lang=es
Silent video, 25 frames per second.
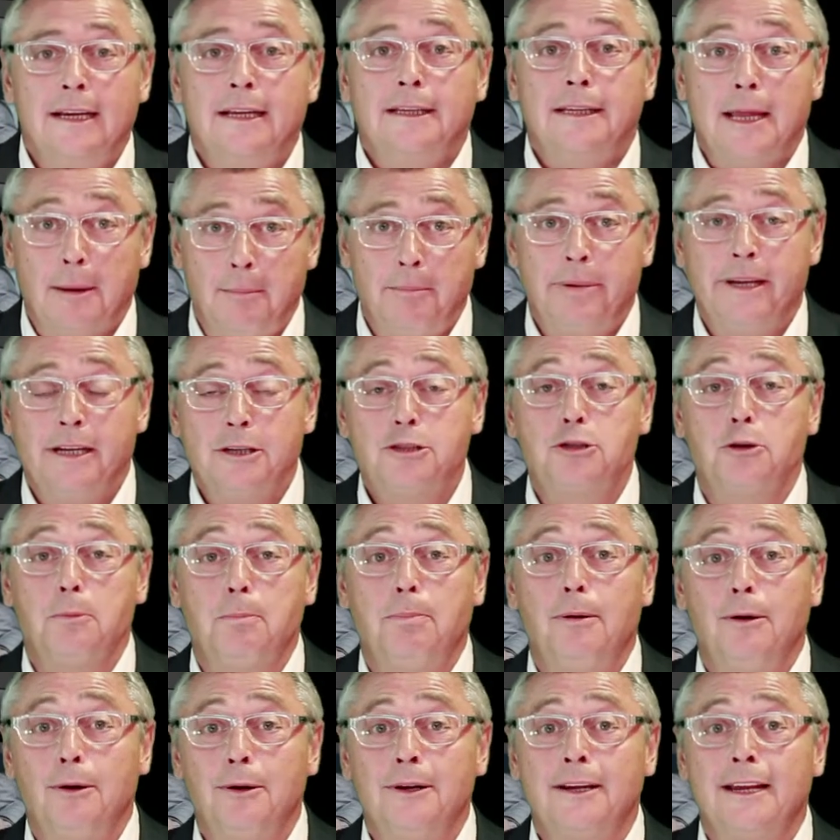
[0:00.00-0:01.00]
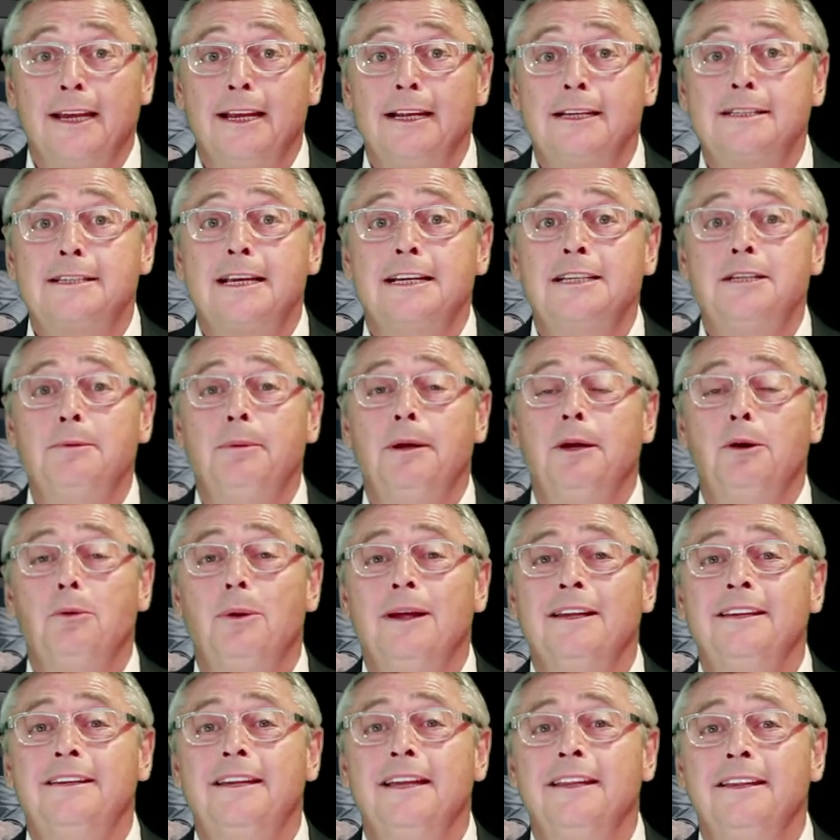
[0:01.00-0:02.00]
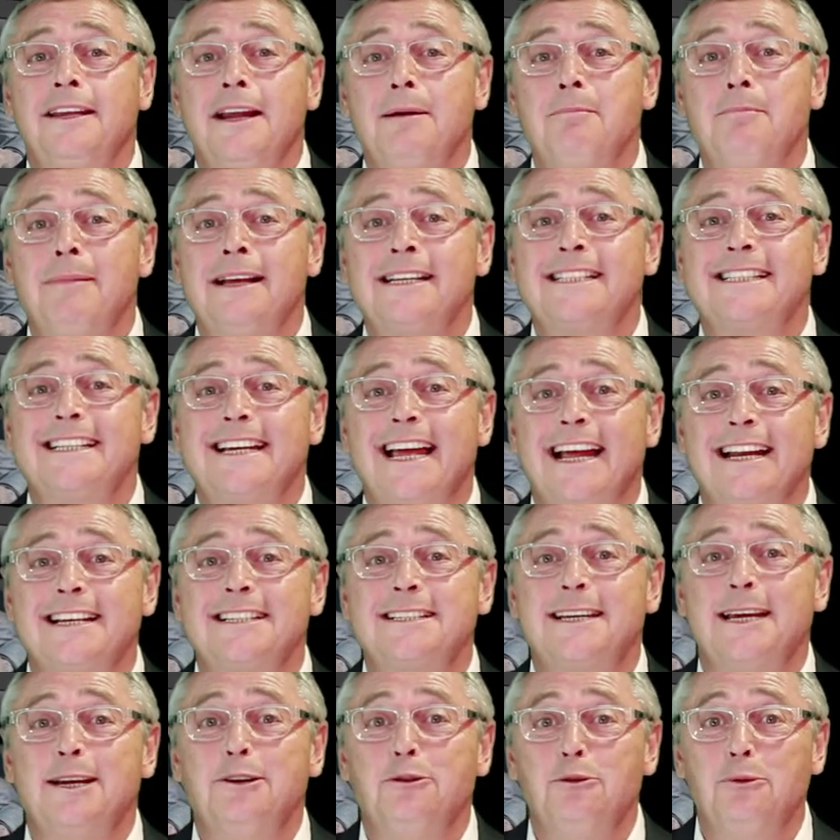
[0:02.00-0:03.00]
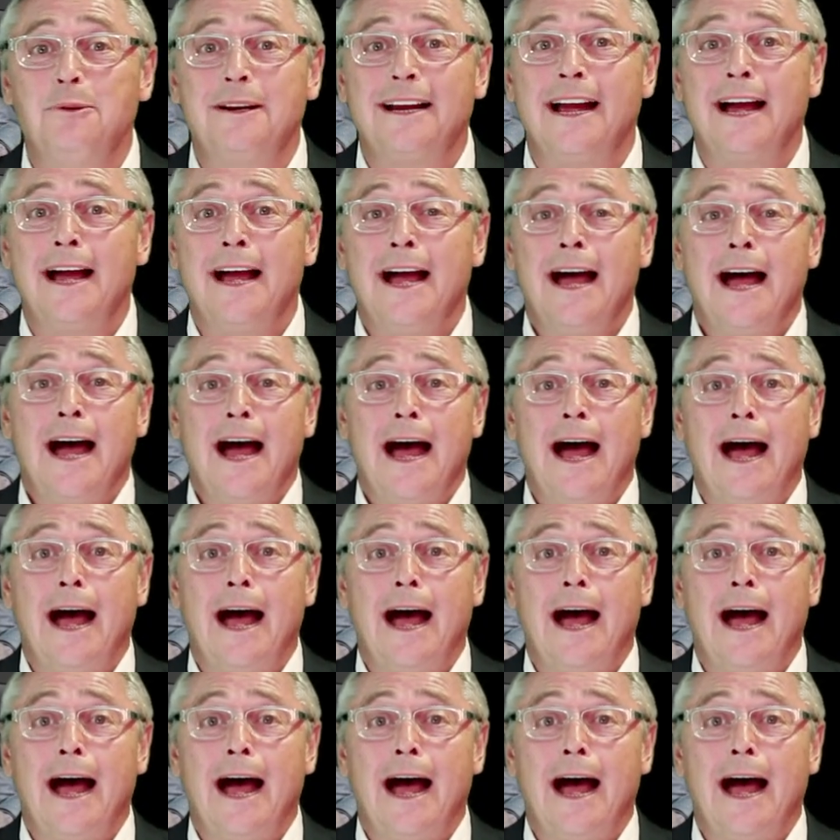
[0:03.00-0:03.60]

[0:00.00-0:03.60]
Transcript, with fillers: También supongo que el Sánchez juan tendrá más ganas que nunca